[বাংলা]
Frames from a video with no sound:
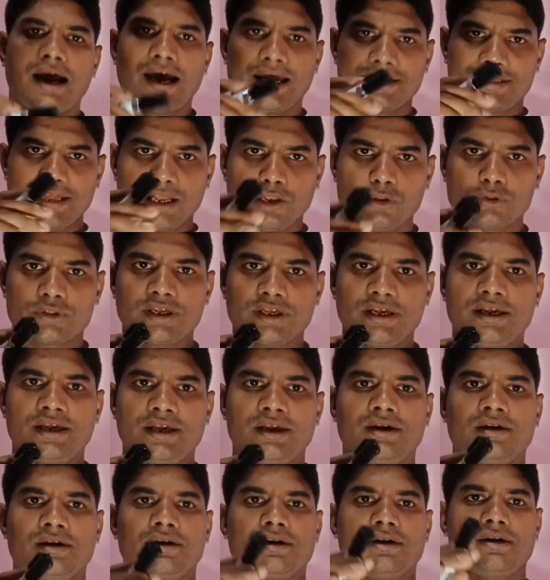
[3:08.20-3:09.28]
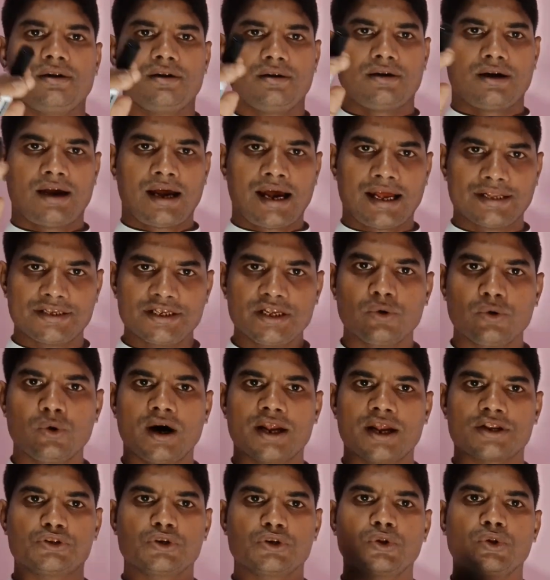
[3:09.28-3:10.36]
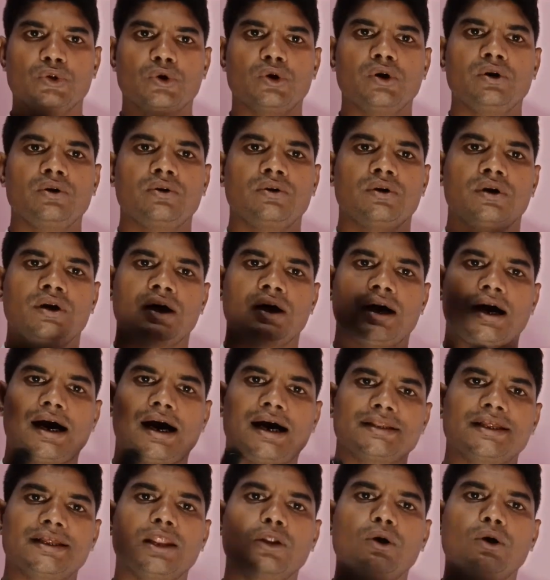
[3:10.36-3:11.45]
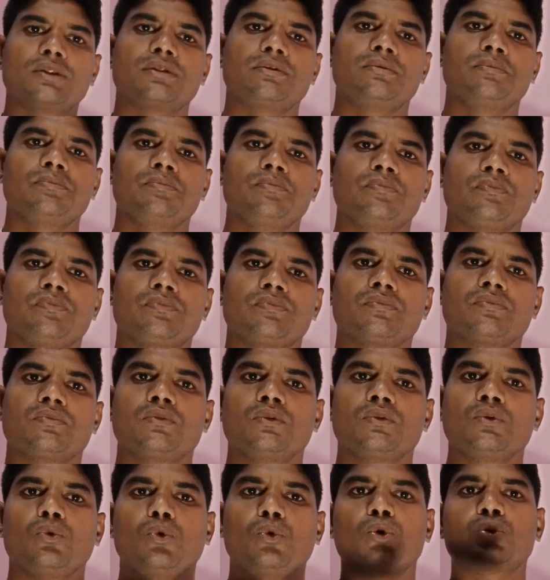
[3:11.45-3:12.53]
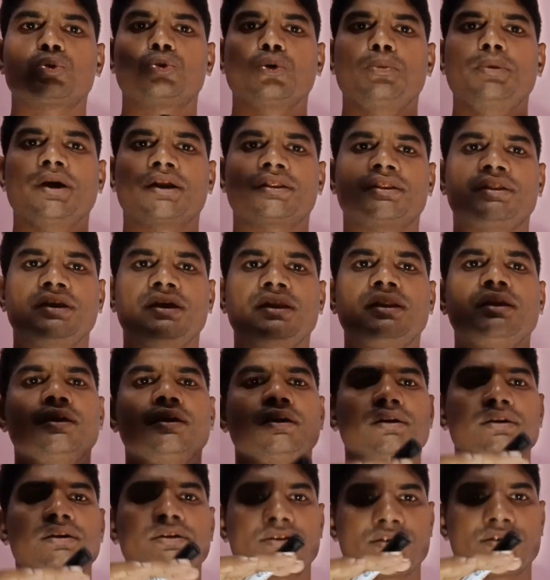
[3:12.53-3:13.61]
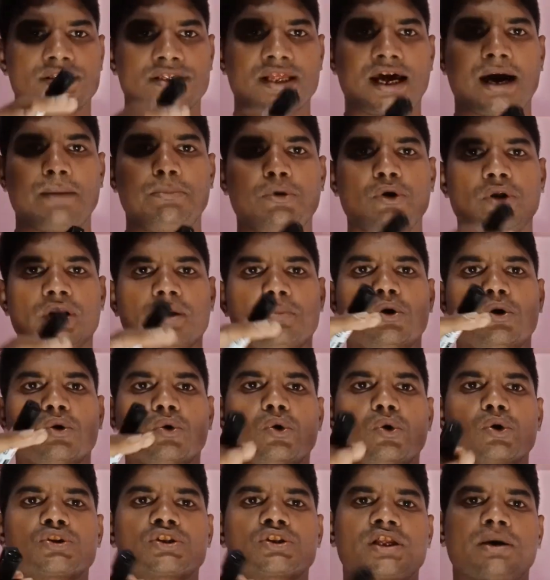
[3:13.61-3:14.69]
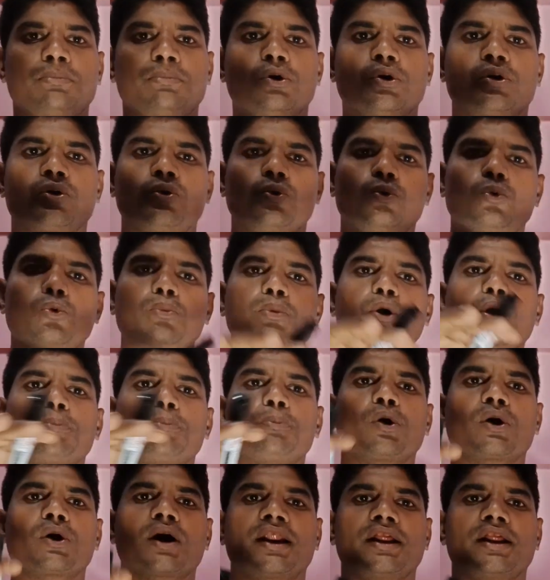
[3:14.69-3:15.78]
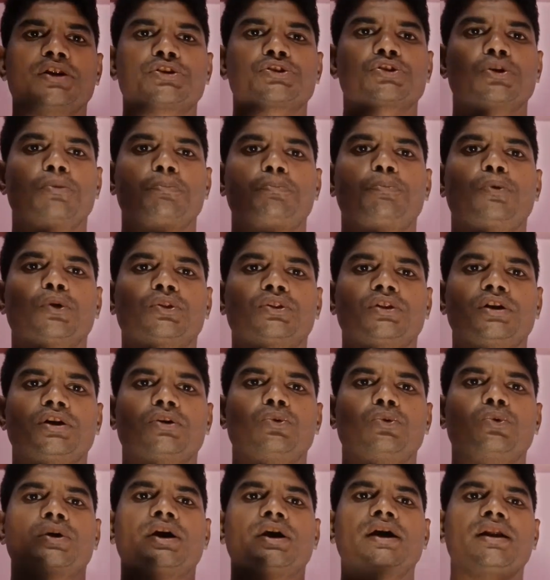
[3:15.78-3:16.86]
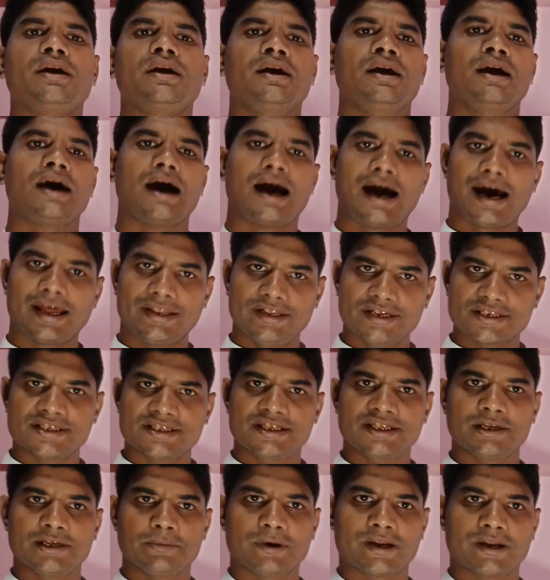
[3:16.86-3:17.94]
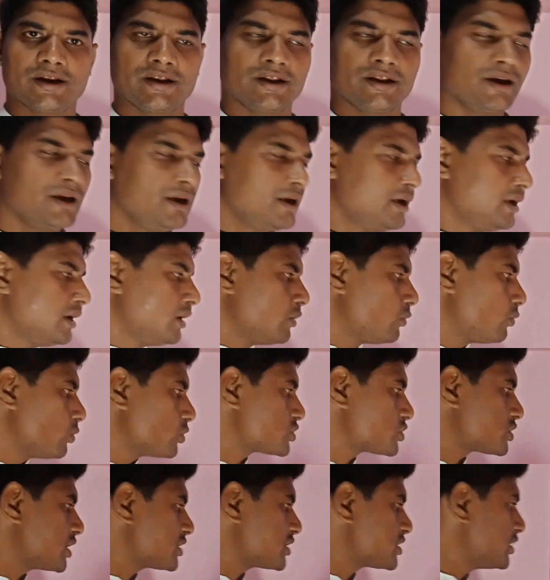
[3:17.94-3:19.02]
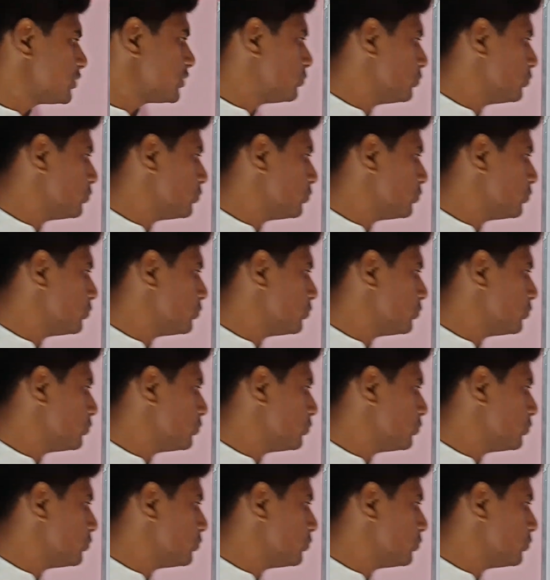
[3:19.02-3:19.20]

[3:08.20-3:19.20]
আদালতে হাজির হওয়ার জন্য আদালত উক্ত ব্যক্তির স্থাবর এবং অস্থাবর উভয় প্রকারের সম্পত্তি ক্রুকের আদেশ দিতে পারেন অষ্টাশীর